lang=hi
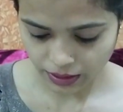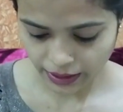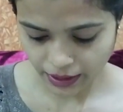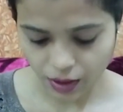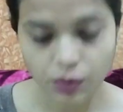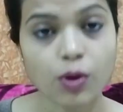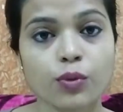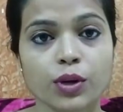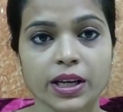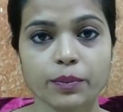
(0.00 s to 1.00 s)
लेके आई हूँ
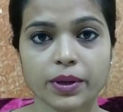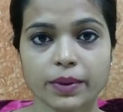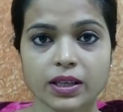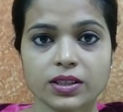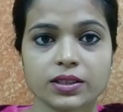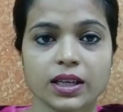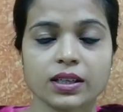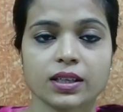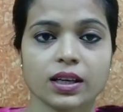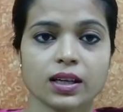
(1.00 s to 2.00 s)
उलन पे मैंने
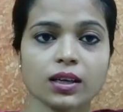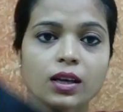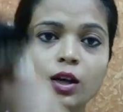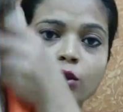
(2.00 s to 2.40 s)
डिज़ाइन किया है